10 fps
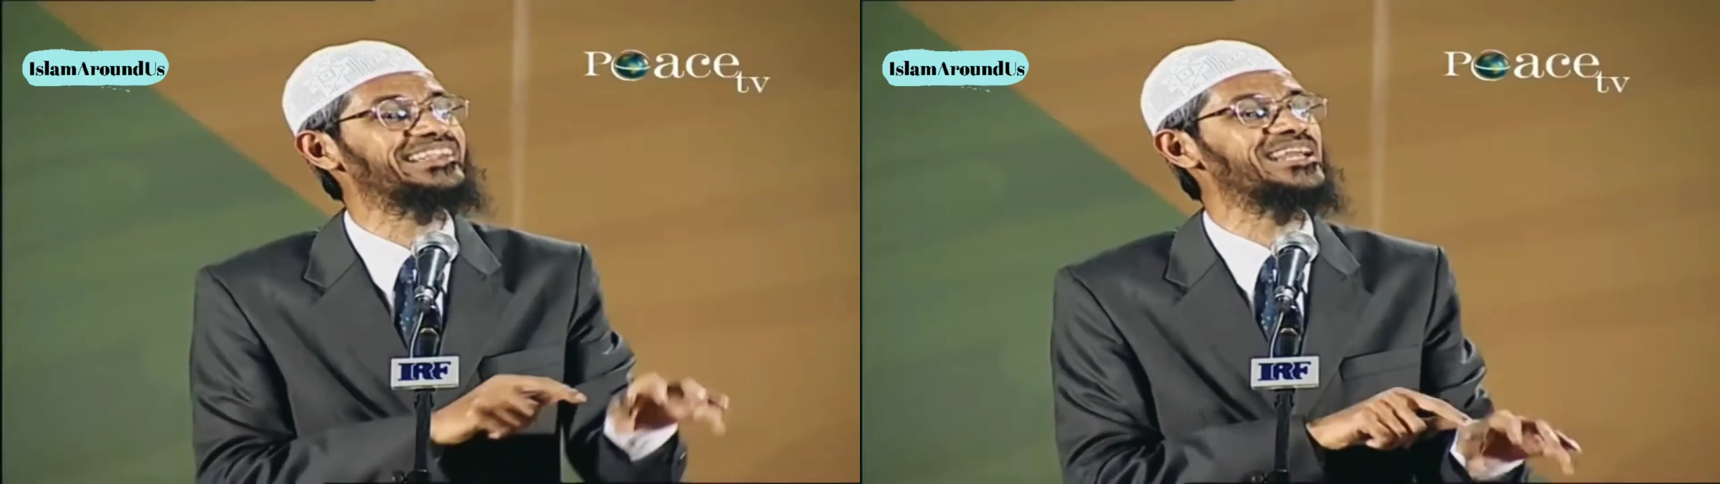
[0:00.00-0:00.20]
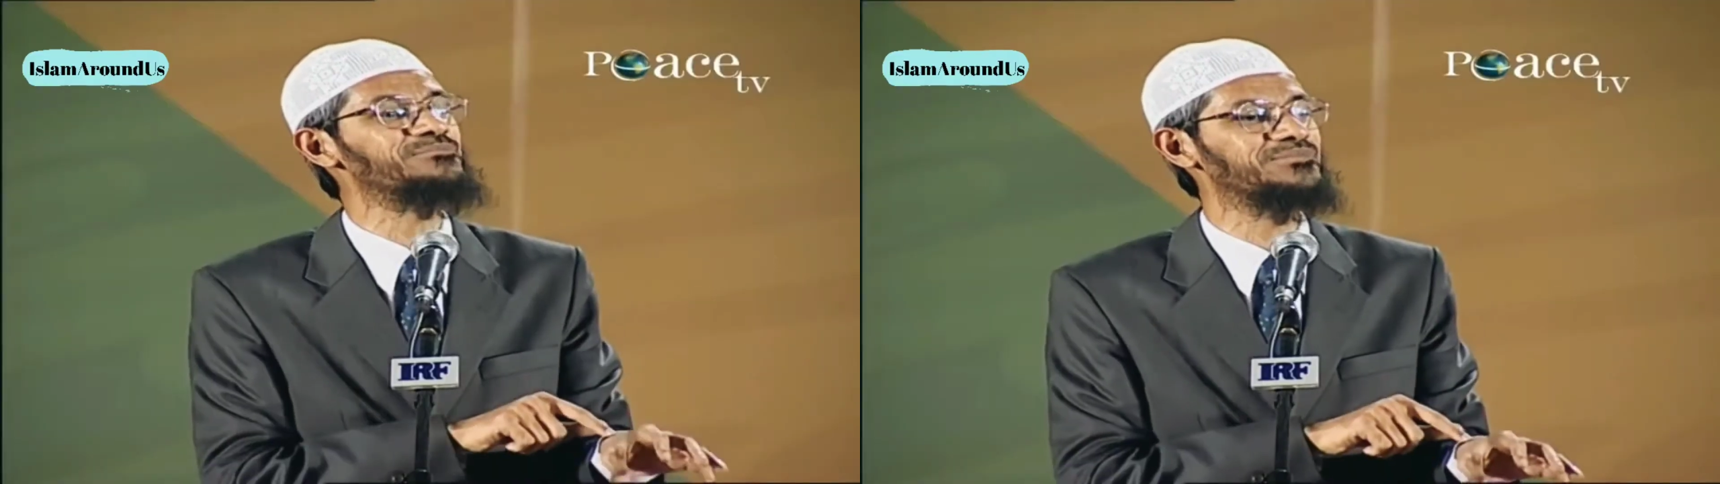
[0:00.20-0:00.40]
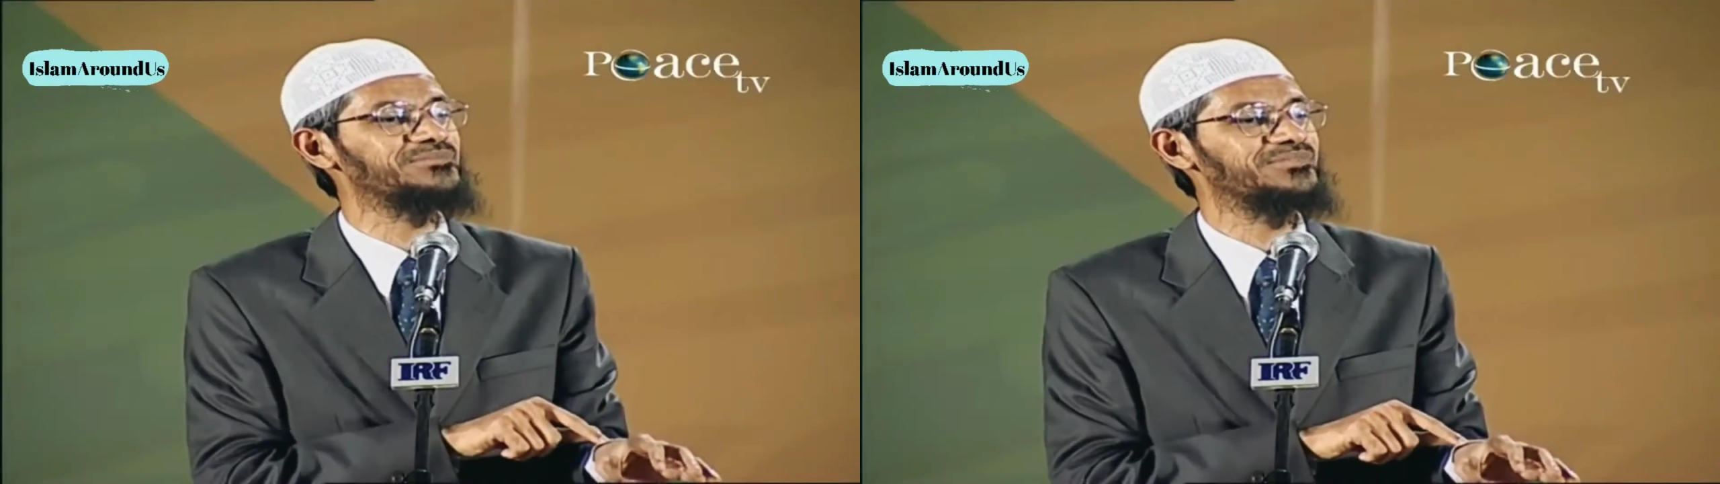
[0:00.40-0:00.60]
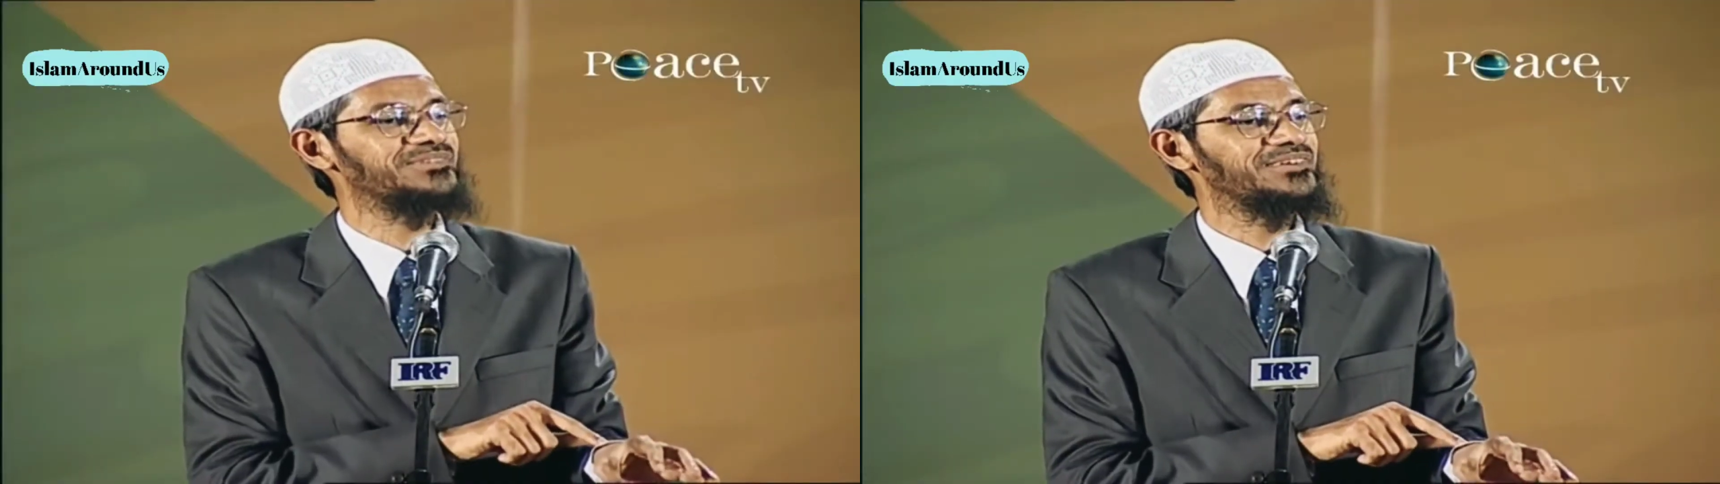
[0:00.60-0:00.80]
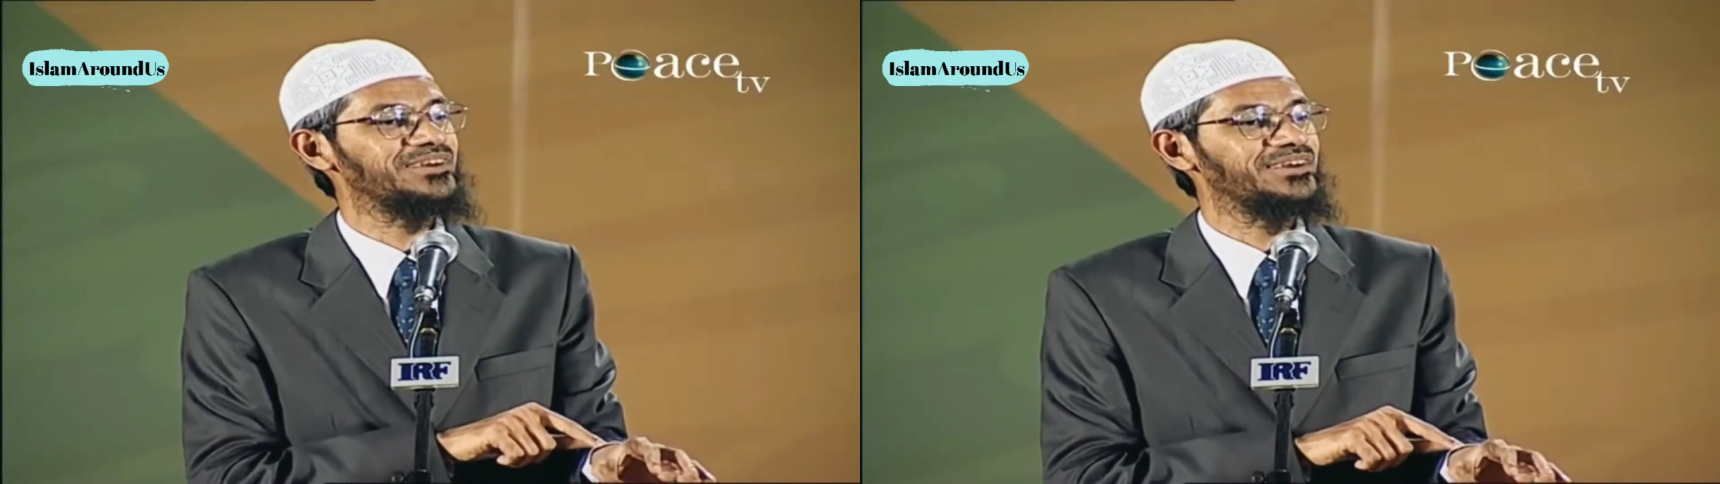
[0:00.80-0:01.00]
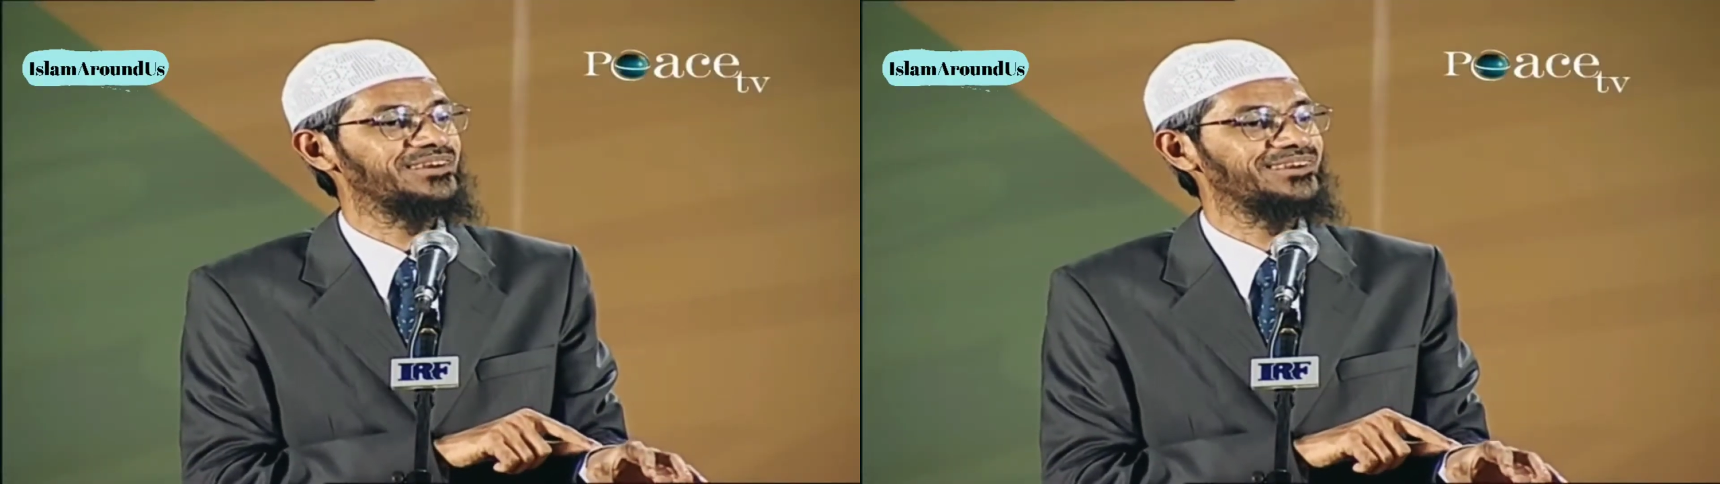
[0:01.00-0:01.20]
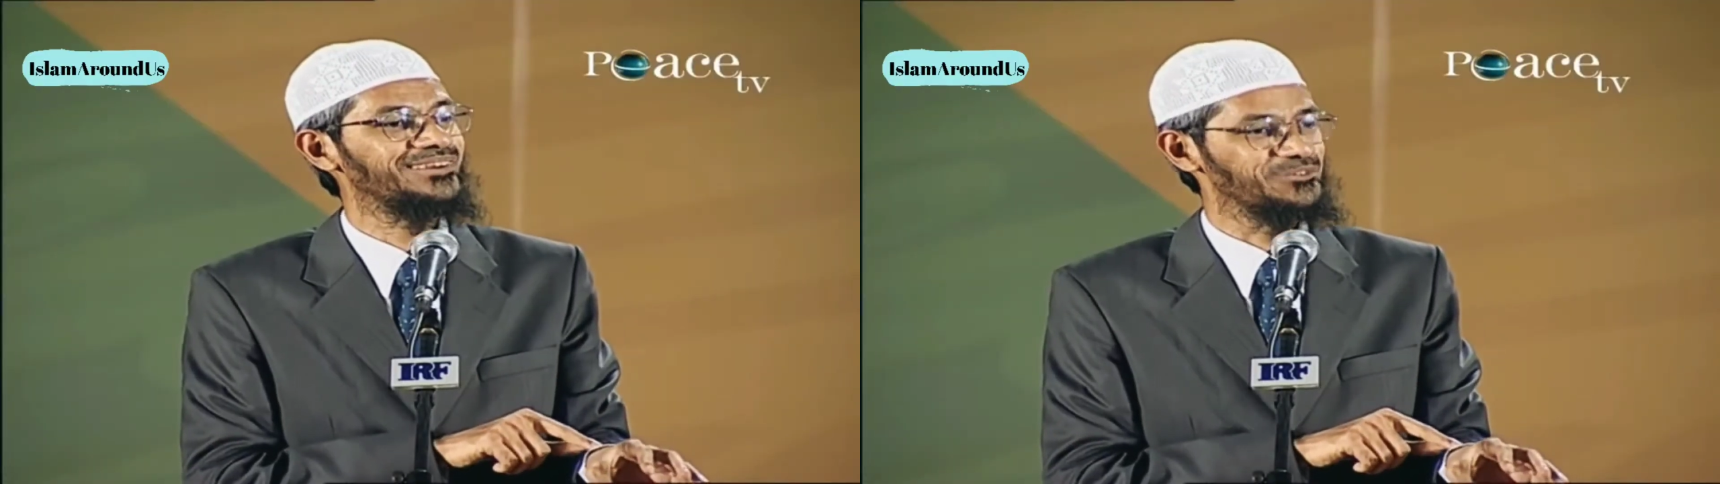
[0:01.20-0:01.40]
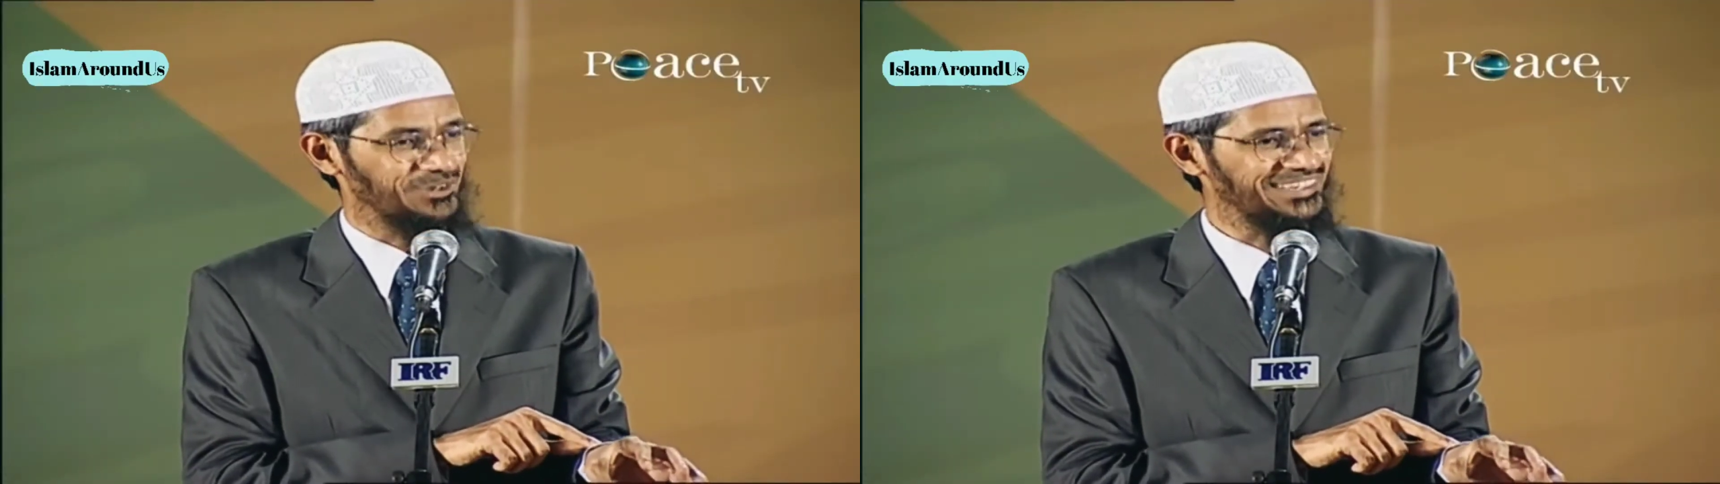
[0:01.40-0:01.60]
দিয়েছি
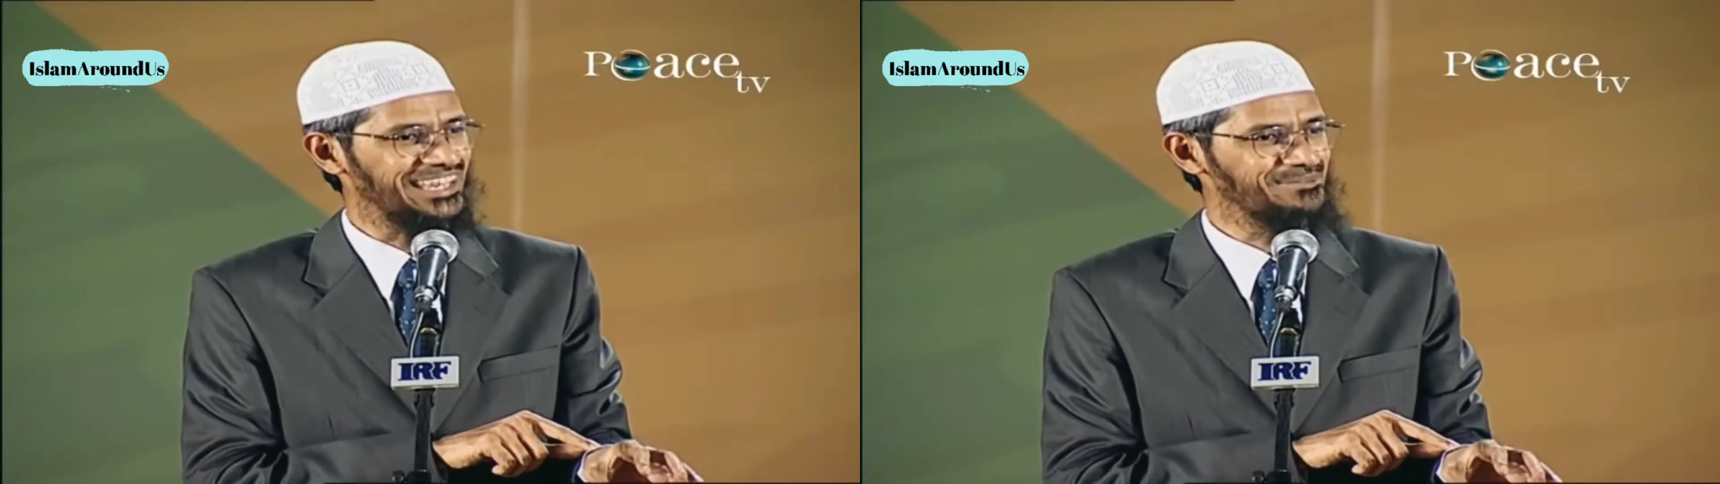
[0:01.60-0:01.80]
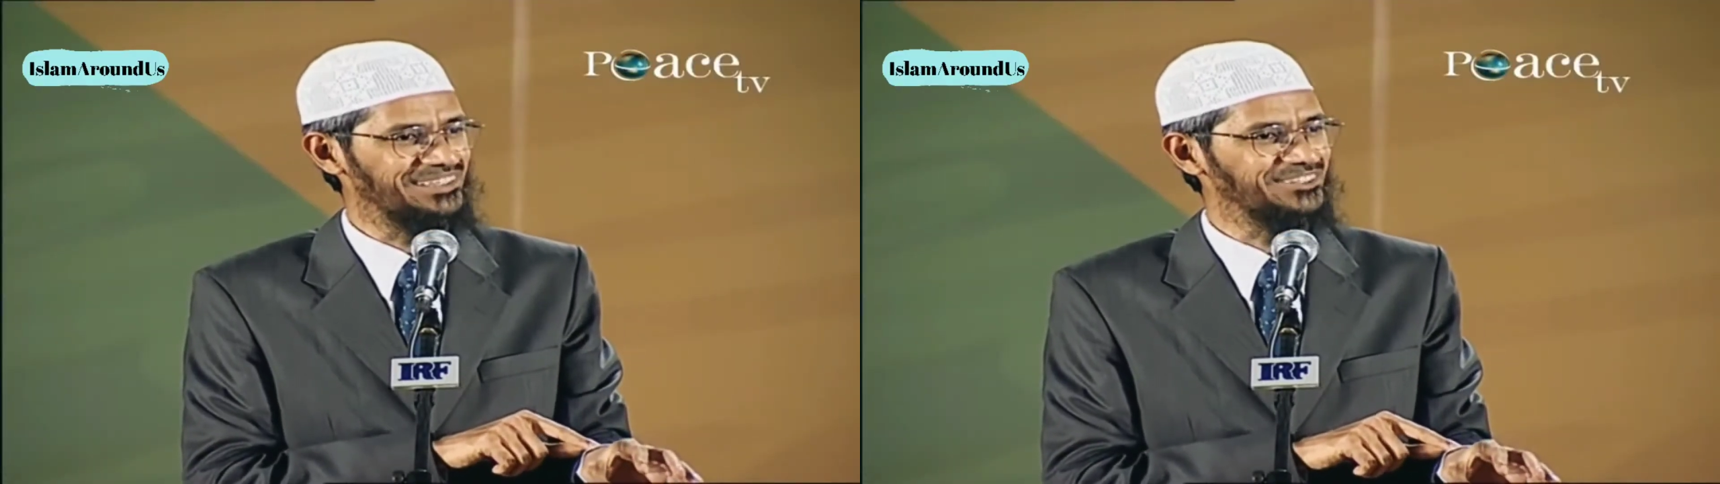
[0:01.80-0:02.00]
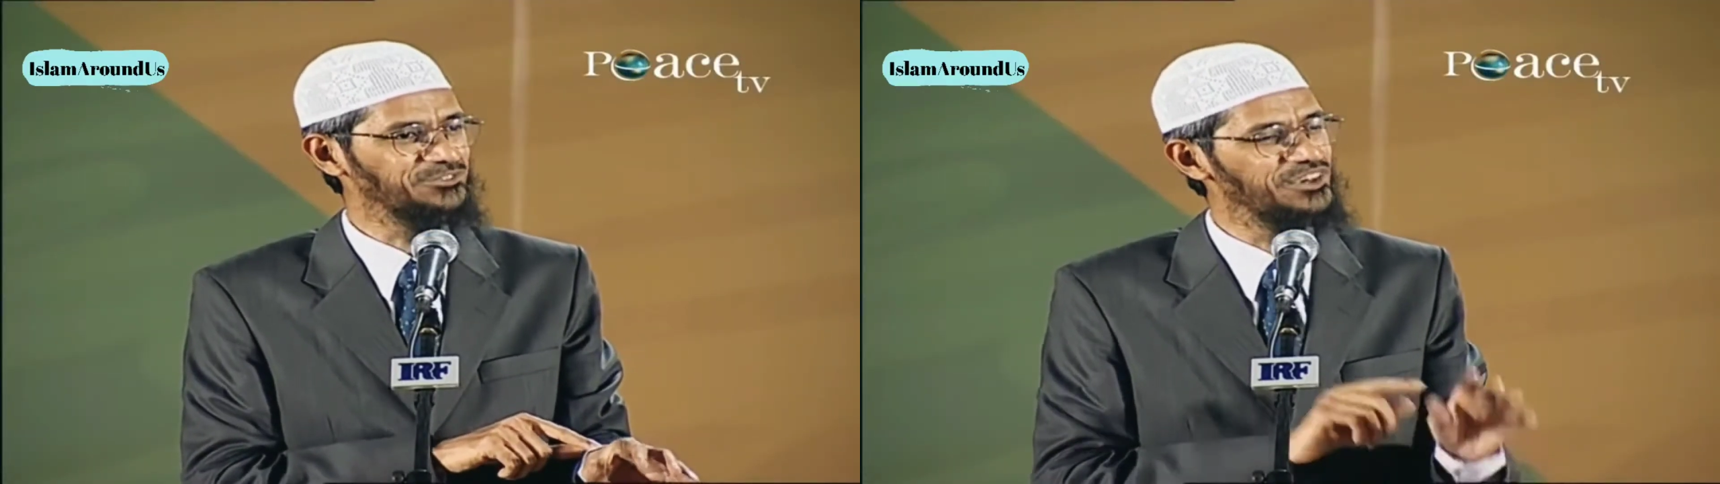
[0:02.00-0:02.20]
বুঝতে পারছেন ভাই